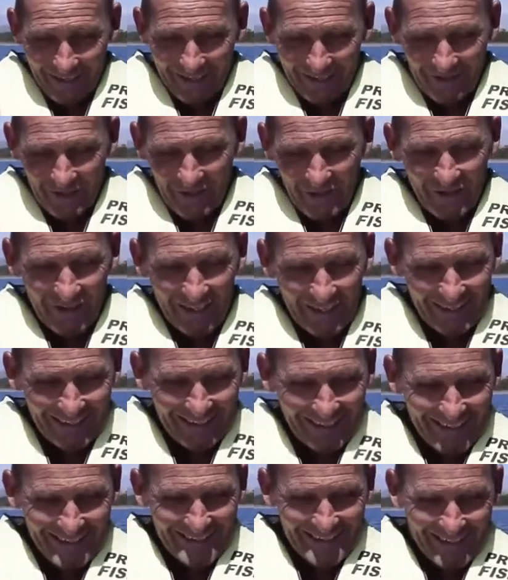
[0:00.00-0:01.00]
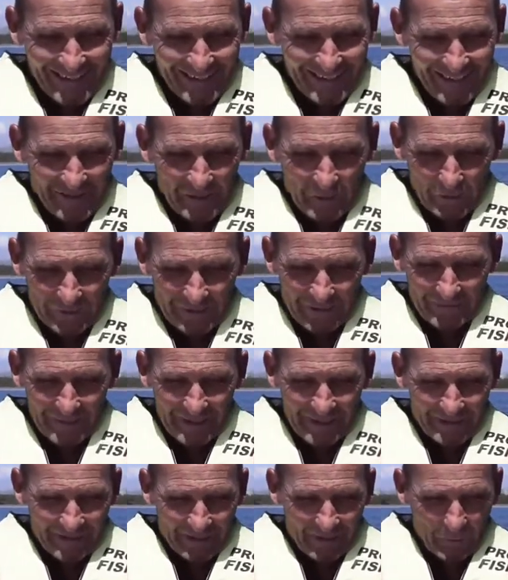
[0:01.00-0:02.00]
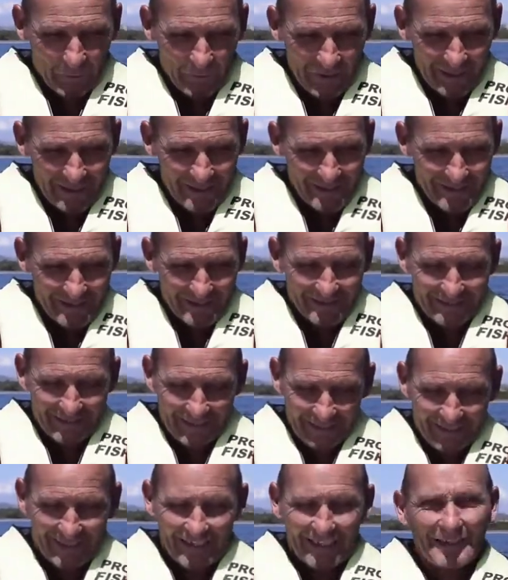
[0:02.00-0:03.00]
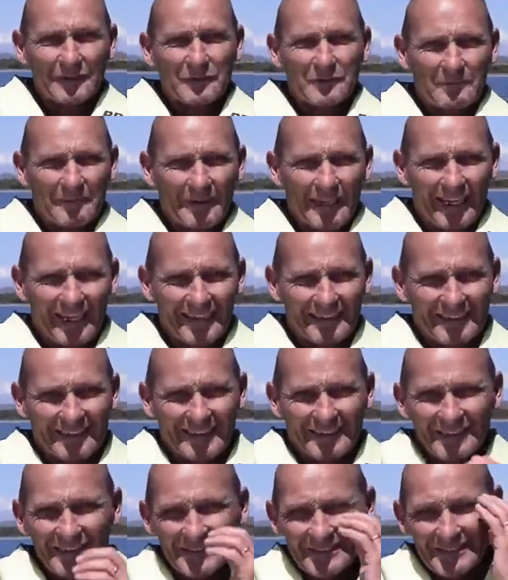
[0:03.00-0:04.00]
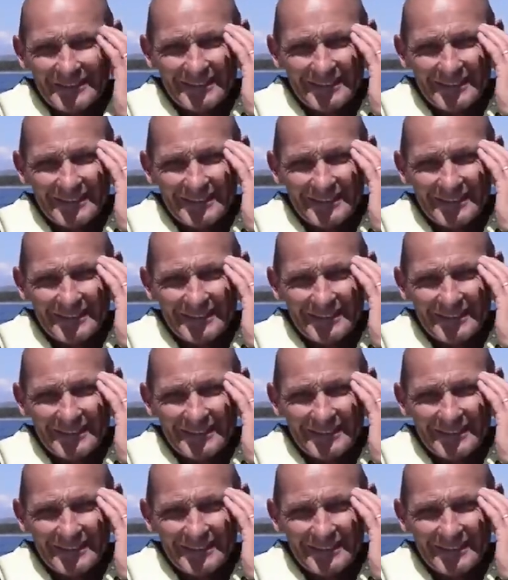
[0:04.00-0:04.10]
no, ahí ese día justamente a Luis, que era el cumpleañero,